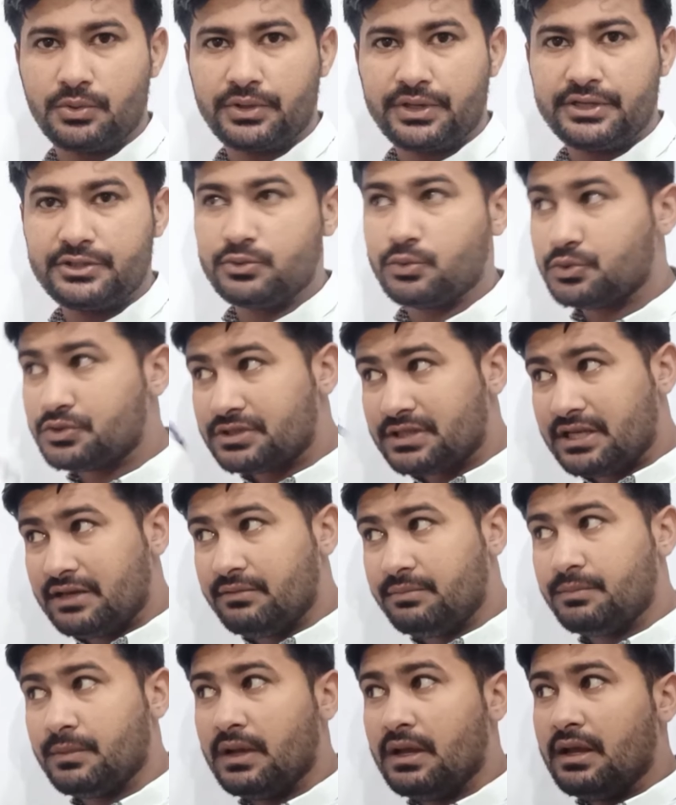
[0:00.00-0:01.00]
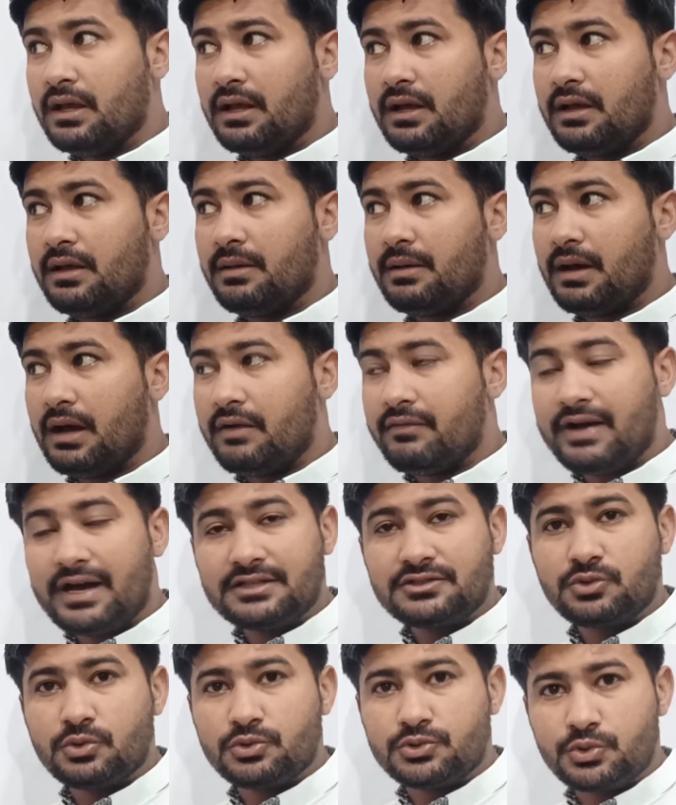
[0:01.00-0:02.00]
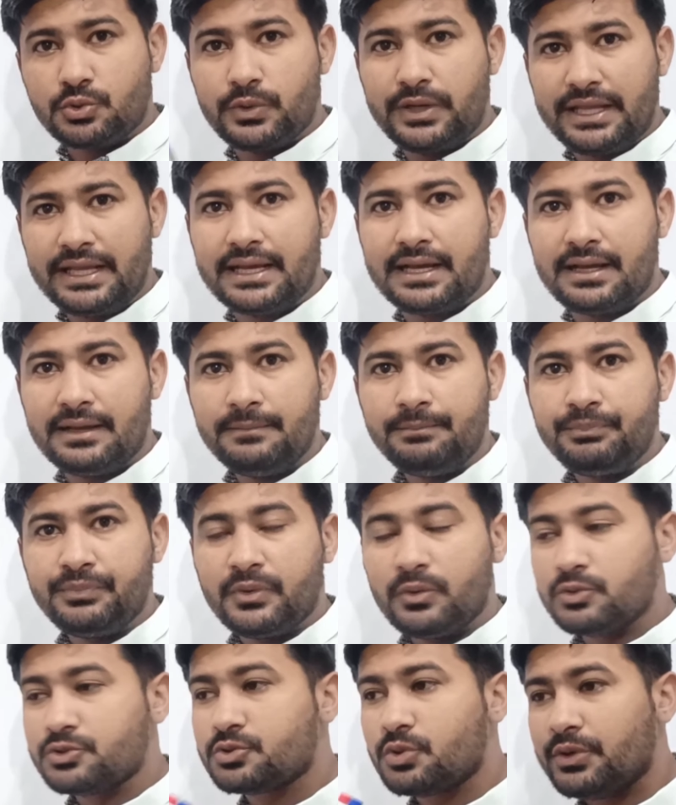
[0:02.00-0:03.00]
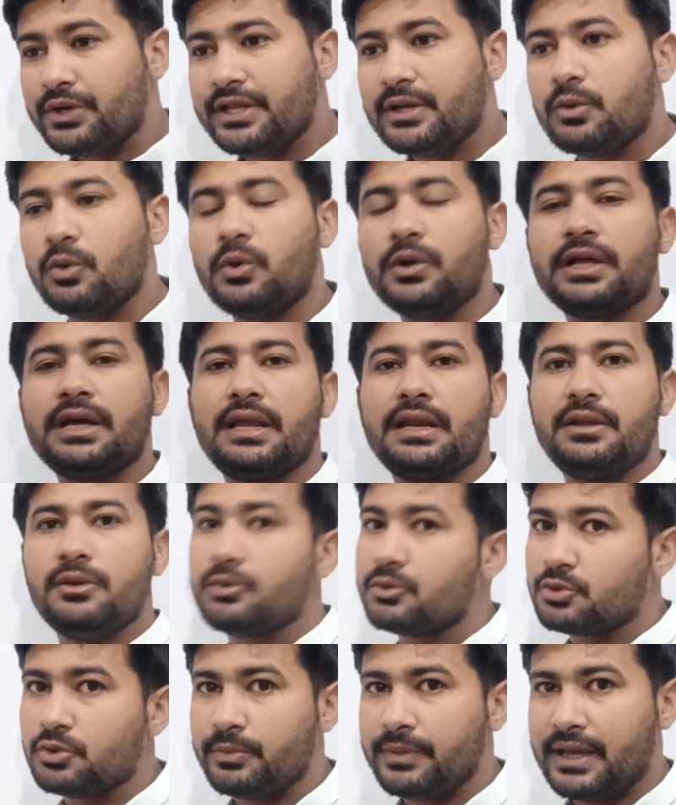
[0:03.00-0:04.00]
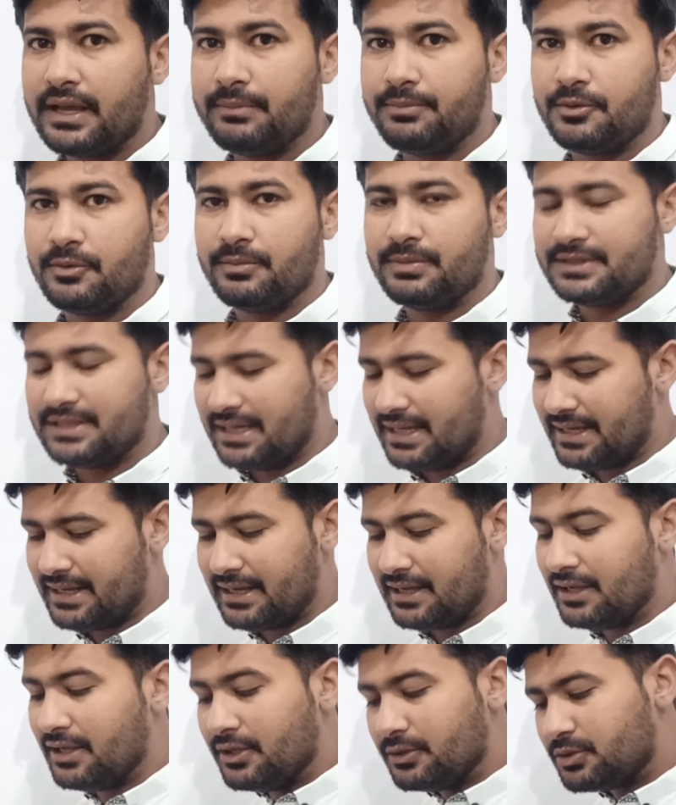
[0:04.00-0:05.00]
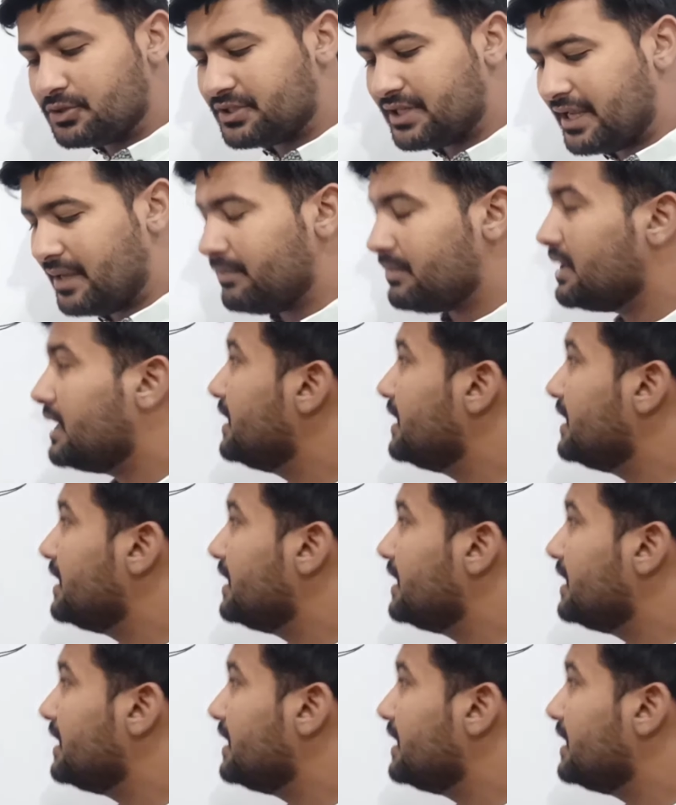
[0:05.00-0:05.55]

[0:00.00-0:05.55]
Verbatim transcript: होगी जो उसकी आवाज़ को सुनेगा उसको डिकोड करके उर्दू में आपको बताएगा तो सेम